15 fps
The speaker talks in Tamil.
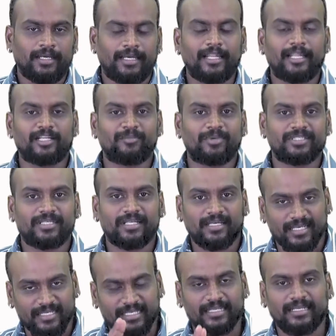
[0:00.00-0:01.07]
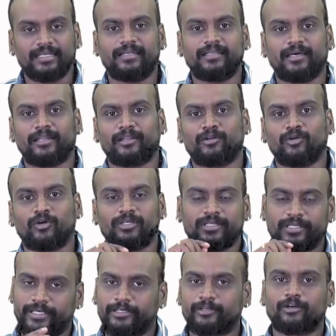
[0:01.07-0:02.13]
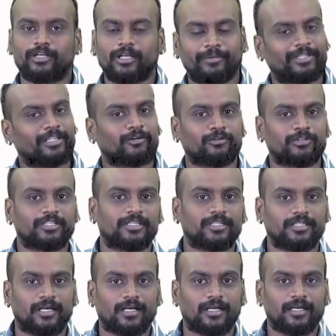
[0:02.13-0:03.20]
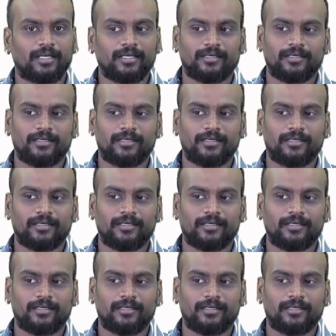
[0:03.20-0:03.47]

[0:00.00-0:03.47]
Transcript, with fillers: எல்லாருக்கும் பார்த்தீங்கன்னா கரெக்டாக ரெண்டாயிரம் நோட்டு ரெண்டு நோட்டு அப்படின்னா கொடுத்துட்டு இருந்தாங்க